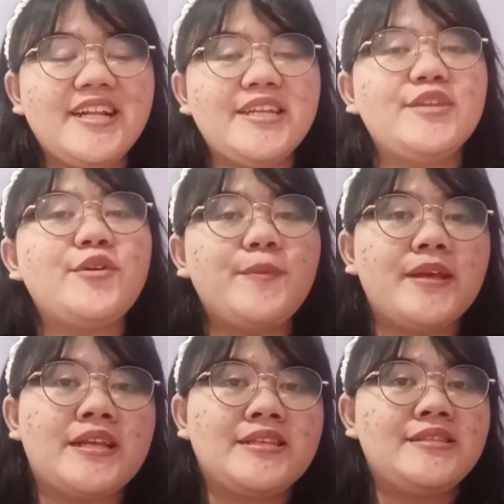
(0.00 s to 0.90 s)
Kali ini gue
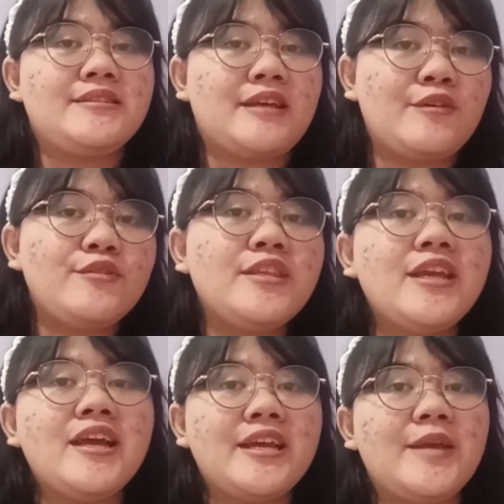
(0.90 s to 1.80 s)
pengen kasih tahu
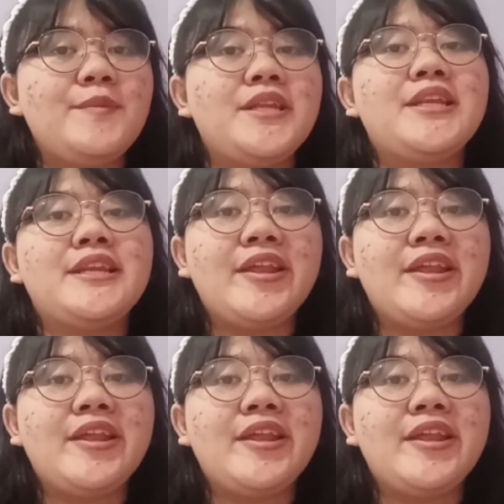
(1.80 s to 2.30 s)
3 game dari